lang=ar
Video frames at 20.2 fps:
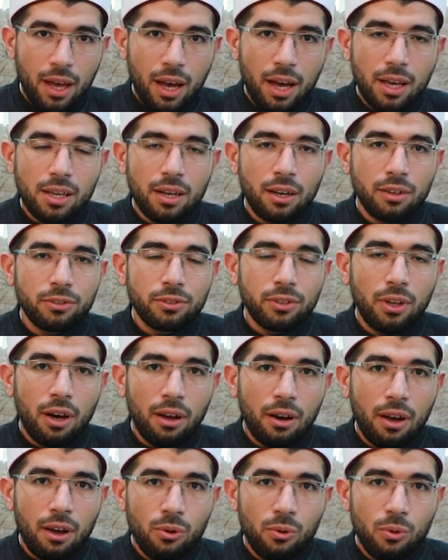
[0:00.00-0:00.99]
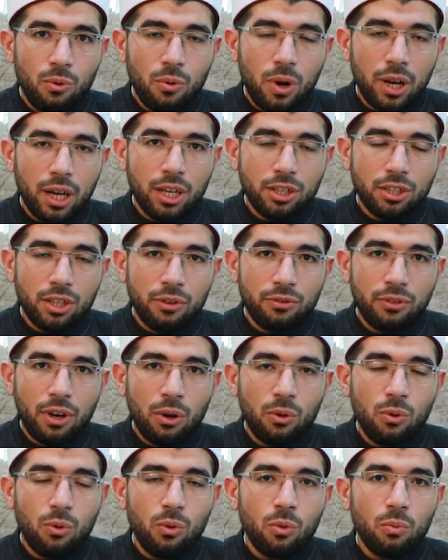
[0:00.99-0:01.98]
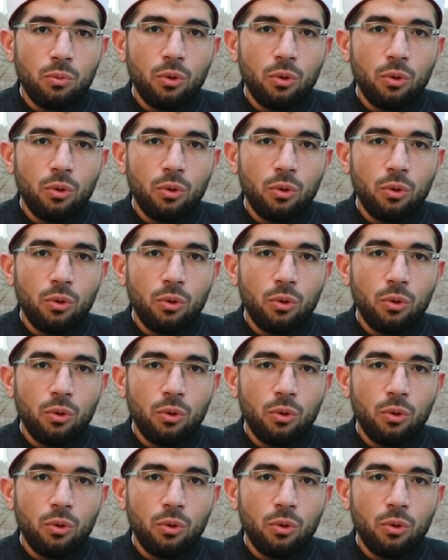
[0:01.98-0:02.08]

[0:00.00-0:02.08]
أي أظهره وكشفه